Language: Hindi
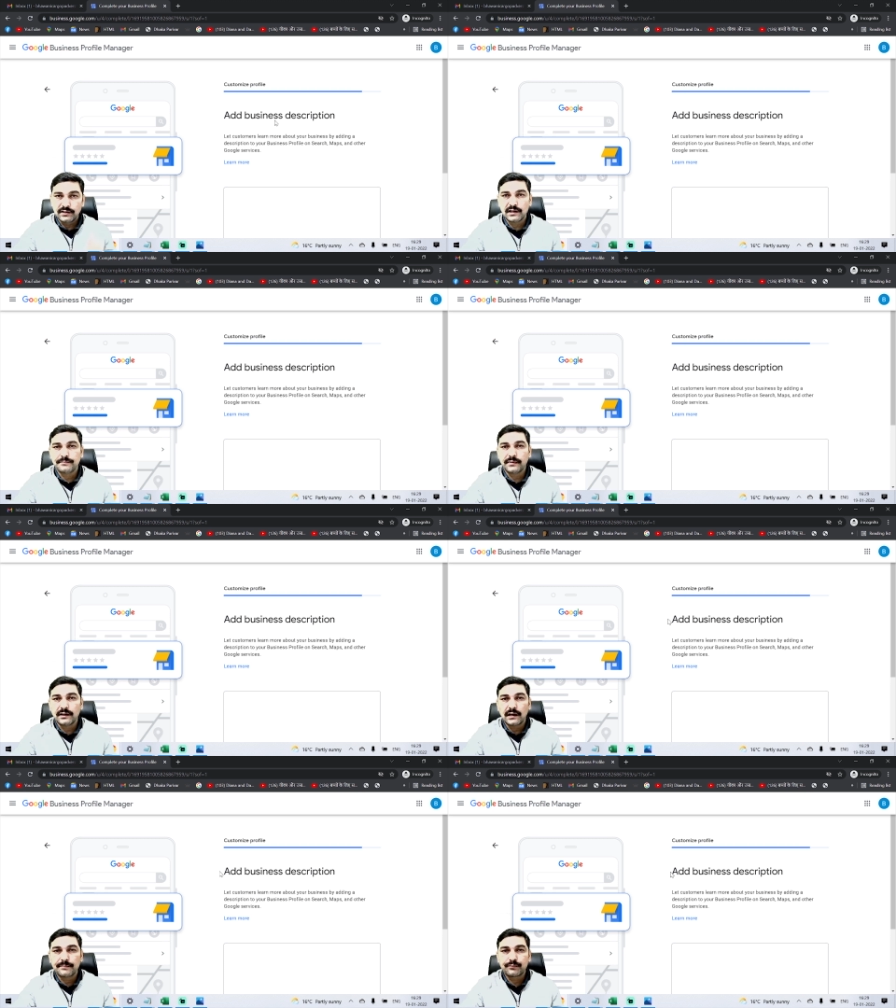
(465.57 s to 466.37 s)
यहाँ पर
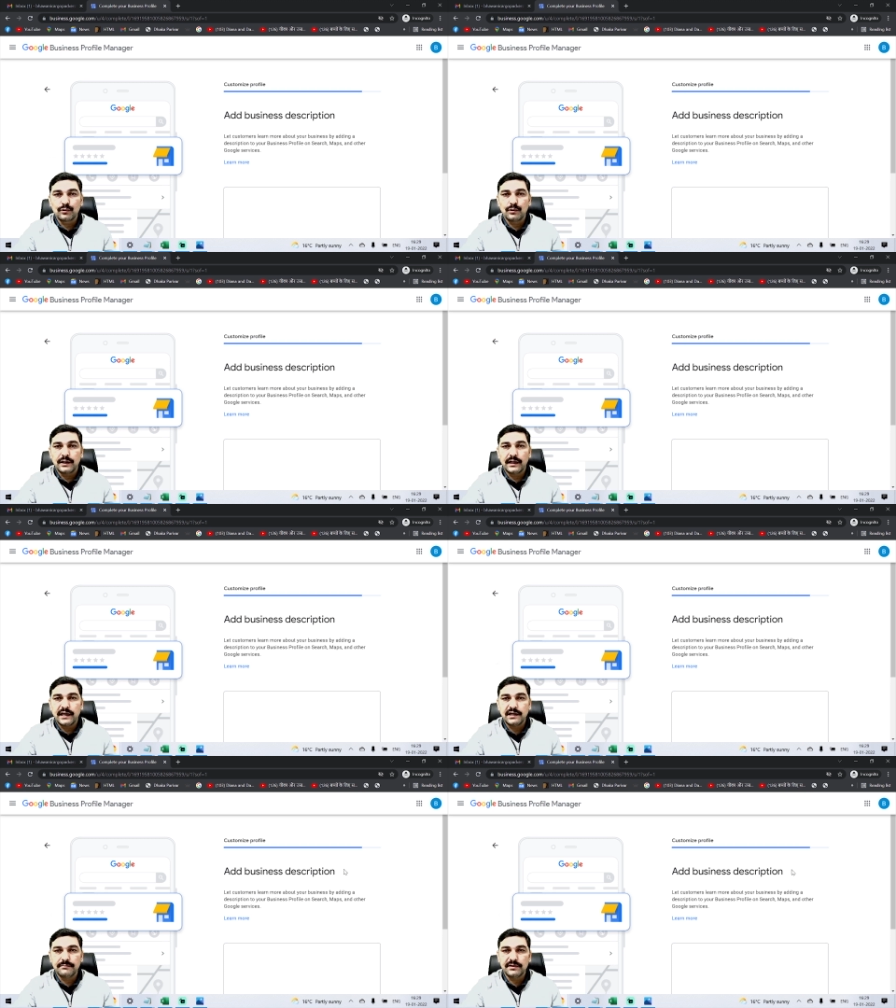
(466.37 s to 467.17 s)
आपको
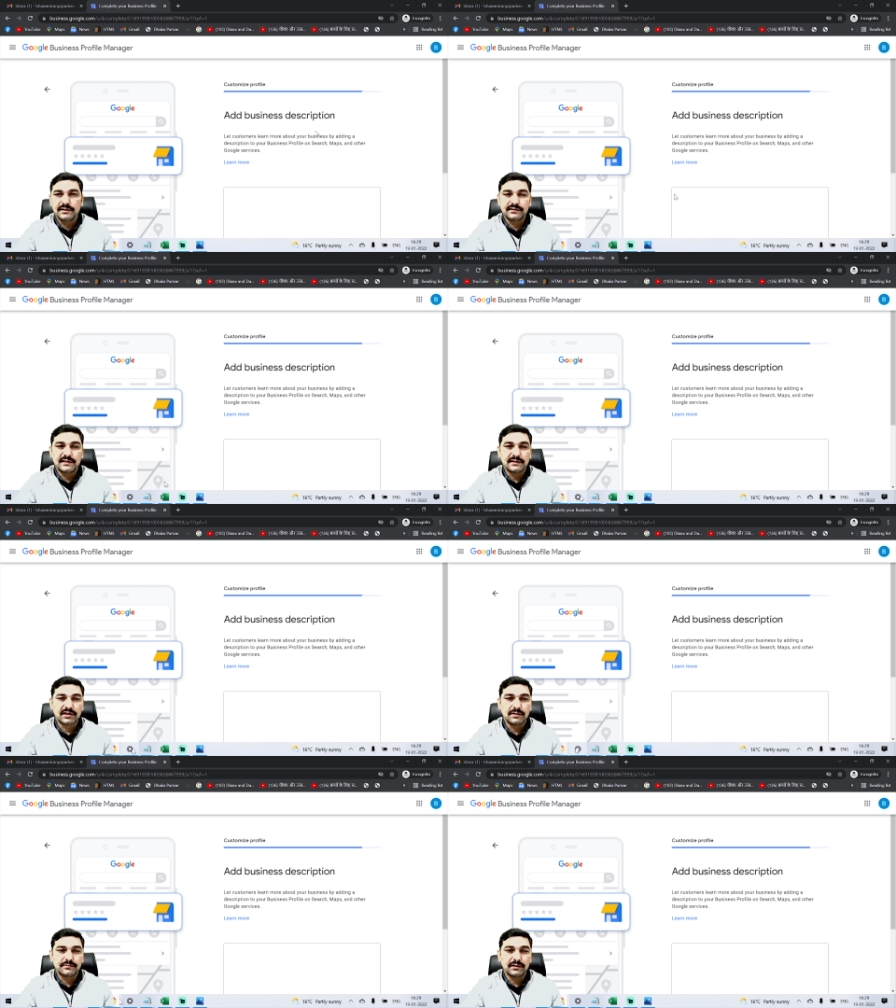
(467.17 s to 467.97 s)
एड बिजनेस
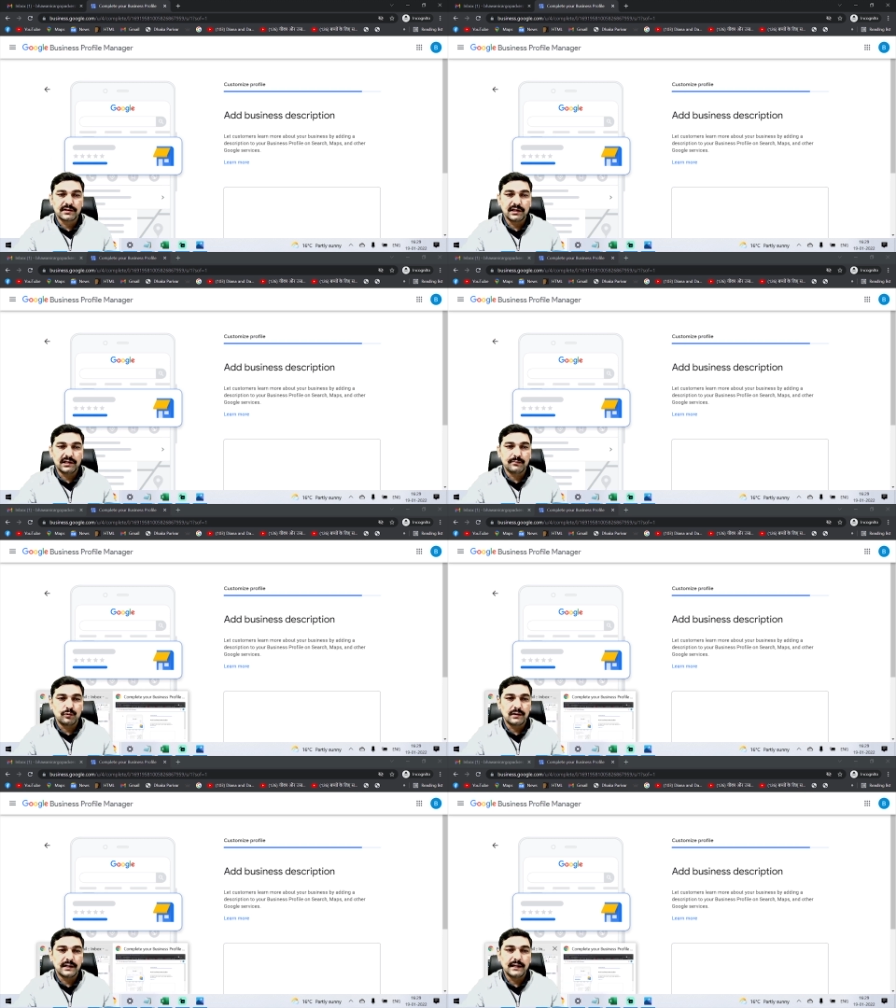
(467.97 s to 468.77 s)
डेस्क्रिप्शन के लिए
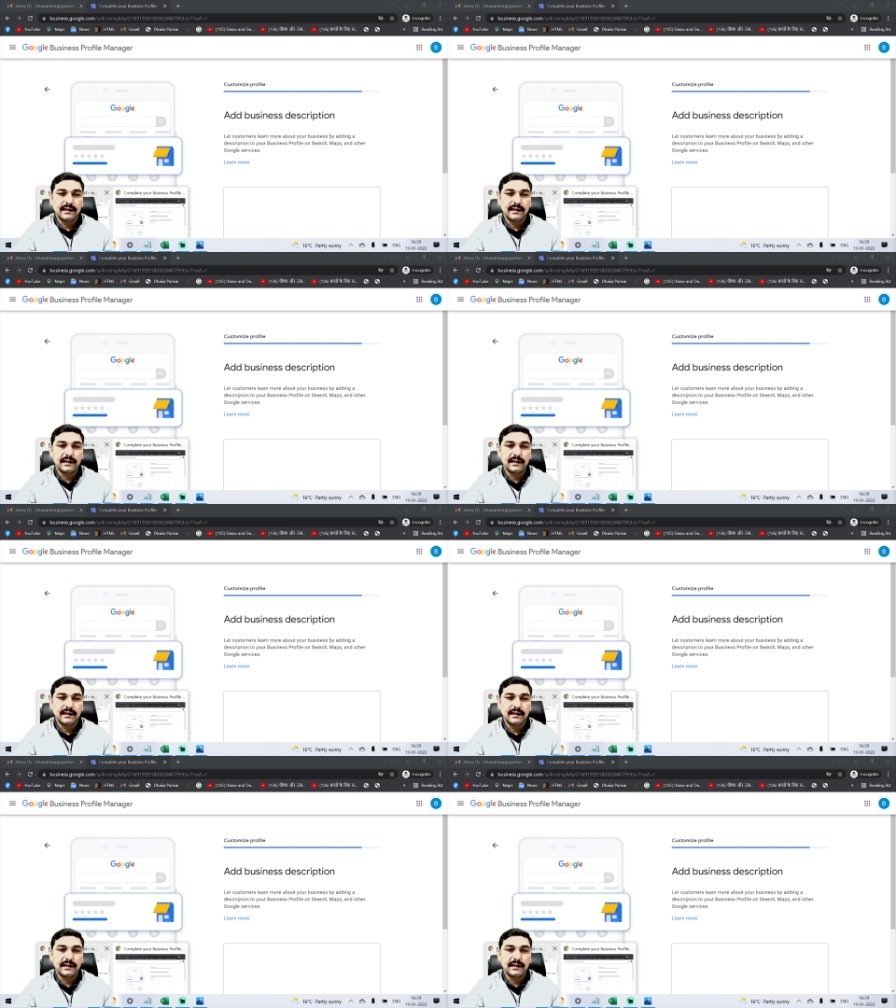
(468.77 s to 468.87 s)
बोल रहा